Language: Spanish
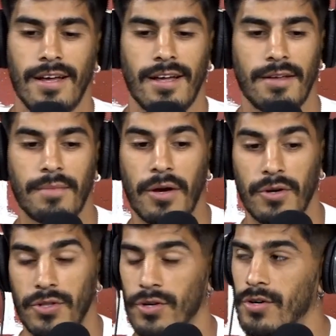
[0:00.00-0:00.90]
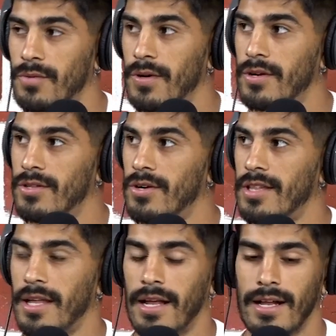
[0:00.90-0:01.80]
me costó, me costó
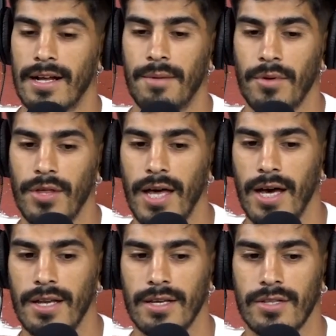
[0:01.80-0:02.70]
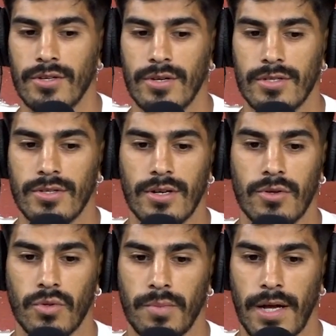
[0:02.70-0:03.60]
el, cambio de aire, todo eso,
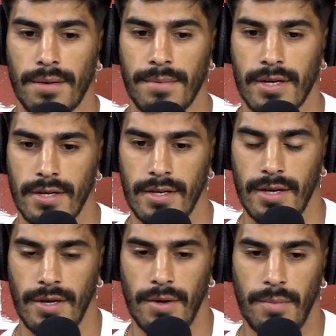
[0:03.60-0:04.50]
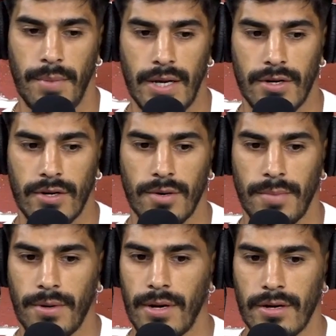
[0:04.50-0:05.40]
acostumbrarme. Pero,
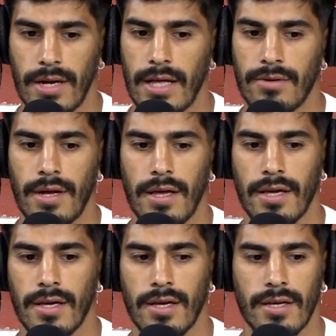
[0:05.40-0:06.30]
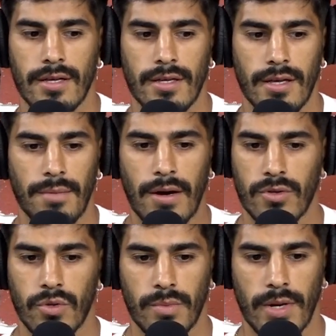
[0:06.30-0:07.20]
pero bueno, nada, una vez que, me
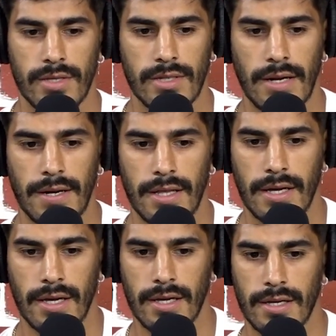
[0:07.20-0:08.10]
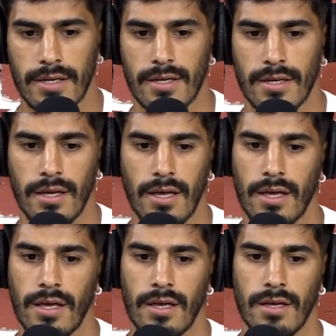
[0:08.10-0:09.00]
acostumbré, ya la verdad que,
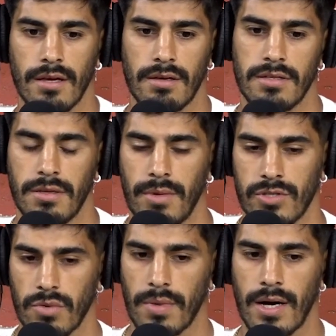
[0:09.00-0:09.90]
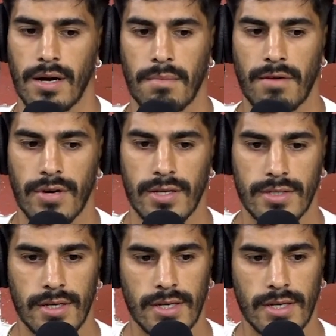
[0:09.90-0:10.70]
se me hizo más, fácil.